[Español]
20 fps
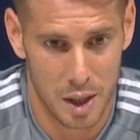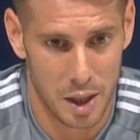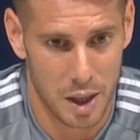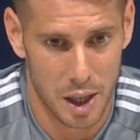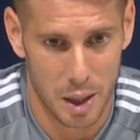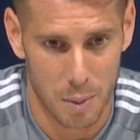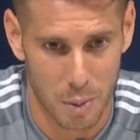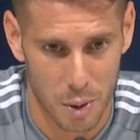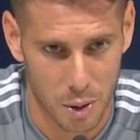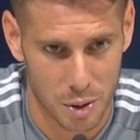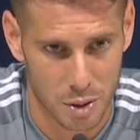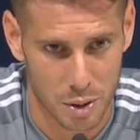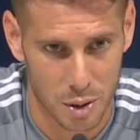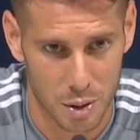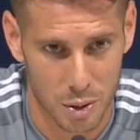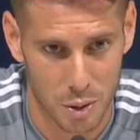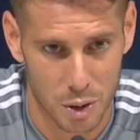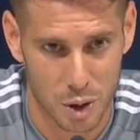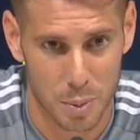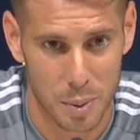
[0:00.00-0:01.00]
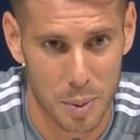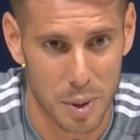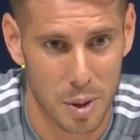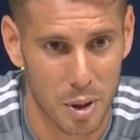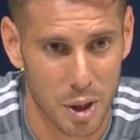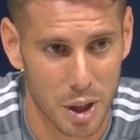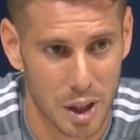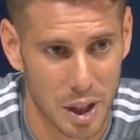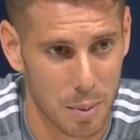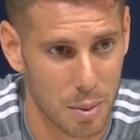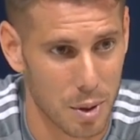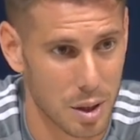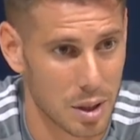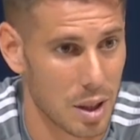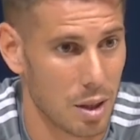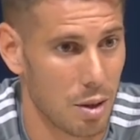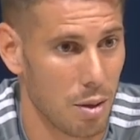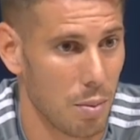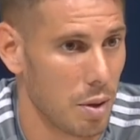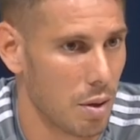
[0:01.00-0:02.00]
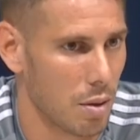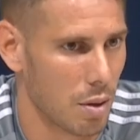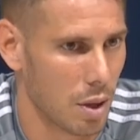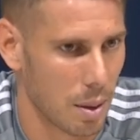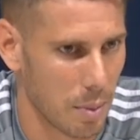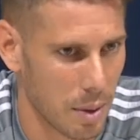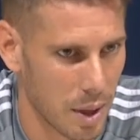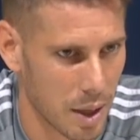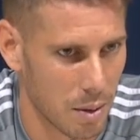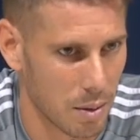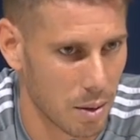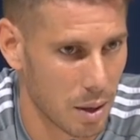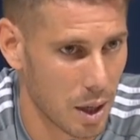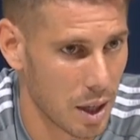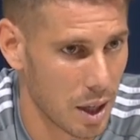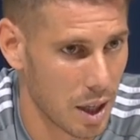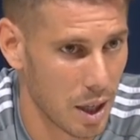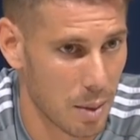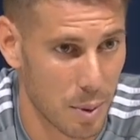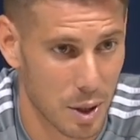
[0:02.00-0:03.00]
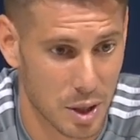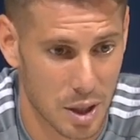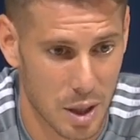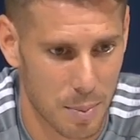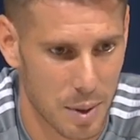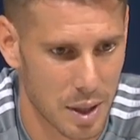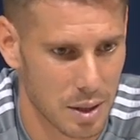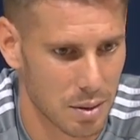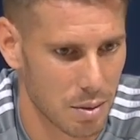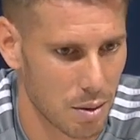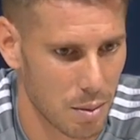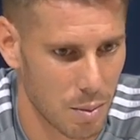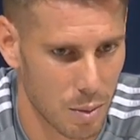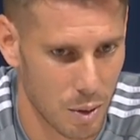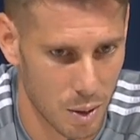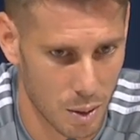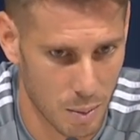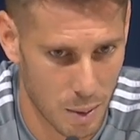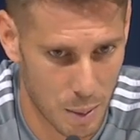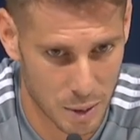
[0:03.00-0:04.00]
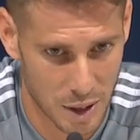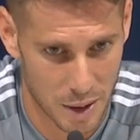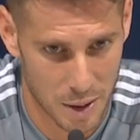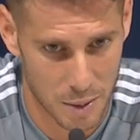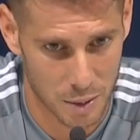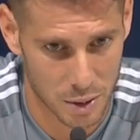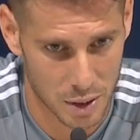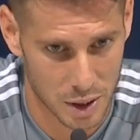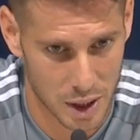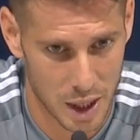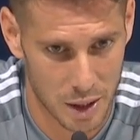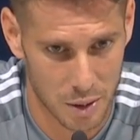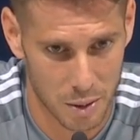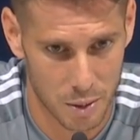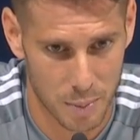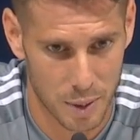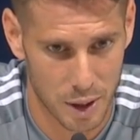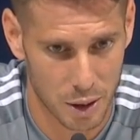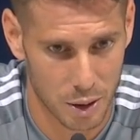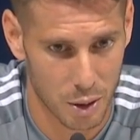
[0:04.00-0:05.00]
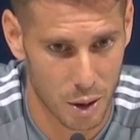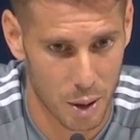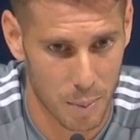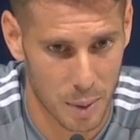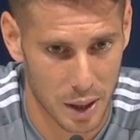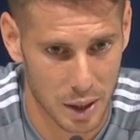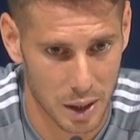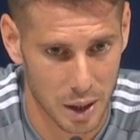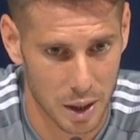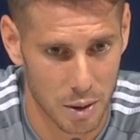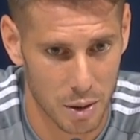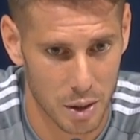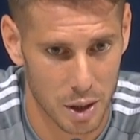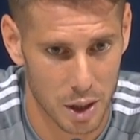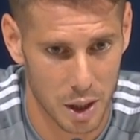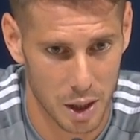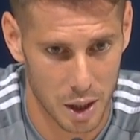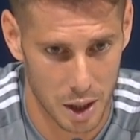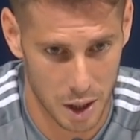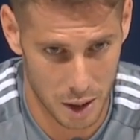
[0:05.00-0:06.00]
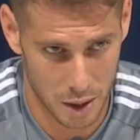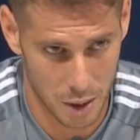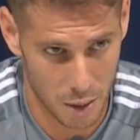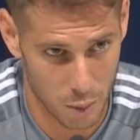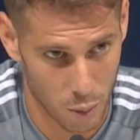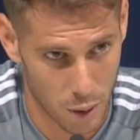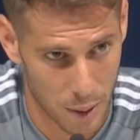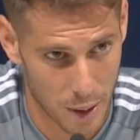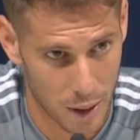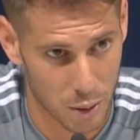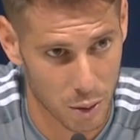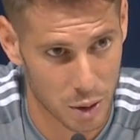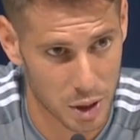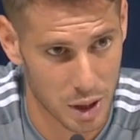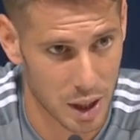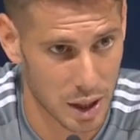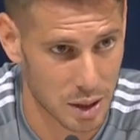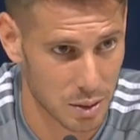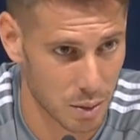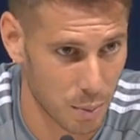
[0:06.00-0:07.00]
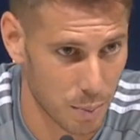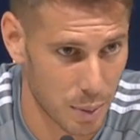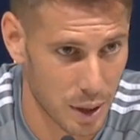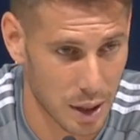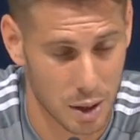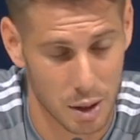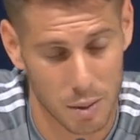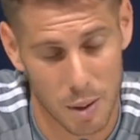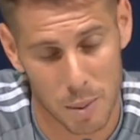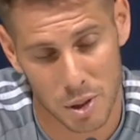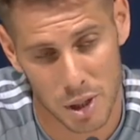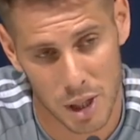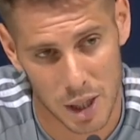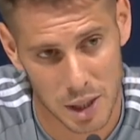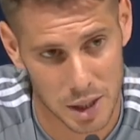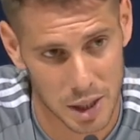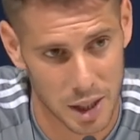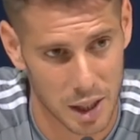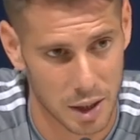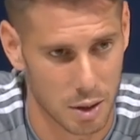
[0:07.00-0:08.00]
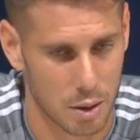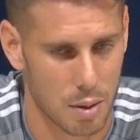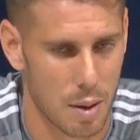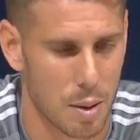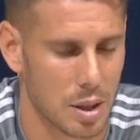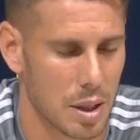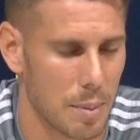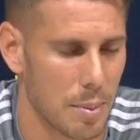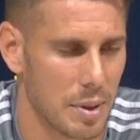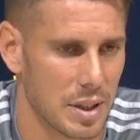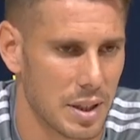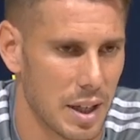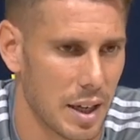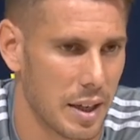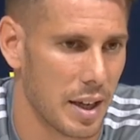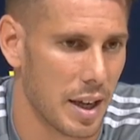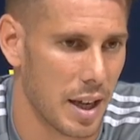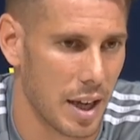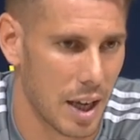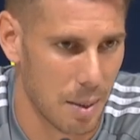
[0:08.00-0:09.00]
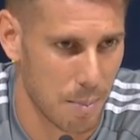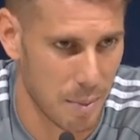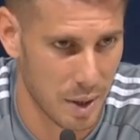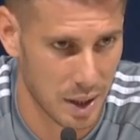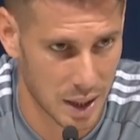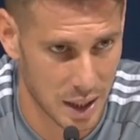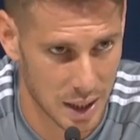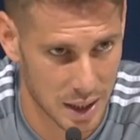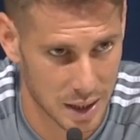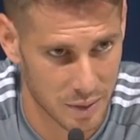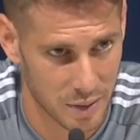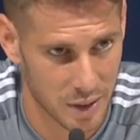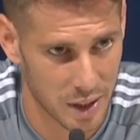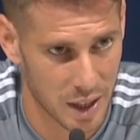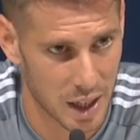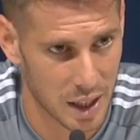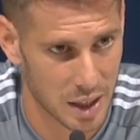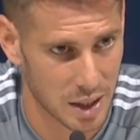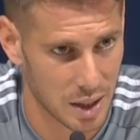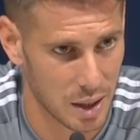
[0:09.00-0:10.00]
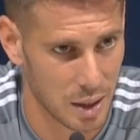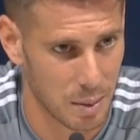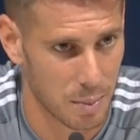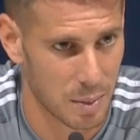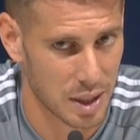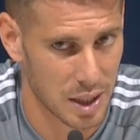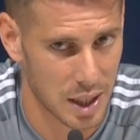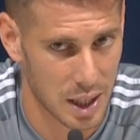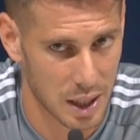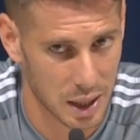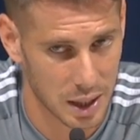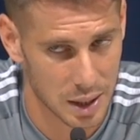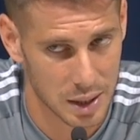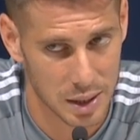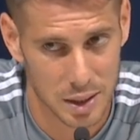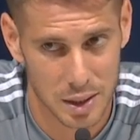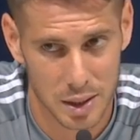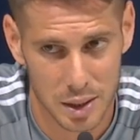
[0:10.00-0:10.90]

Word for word: Y bueno, nuestro, nuestro primer objetivo es el domingo que viene, ¿no? Hay que ir paso a paso, como vamos haciendo este año, partido a partido, y una vez consigas un partido vamos a ir al siguiente, no vamos a pensar ya en metas finales y más largas.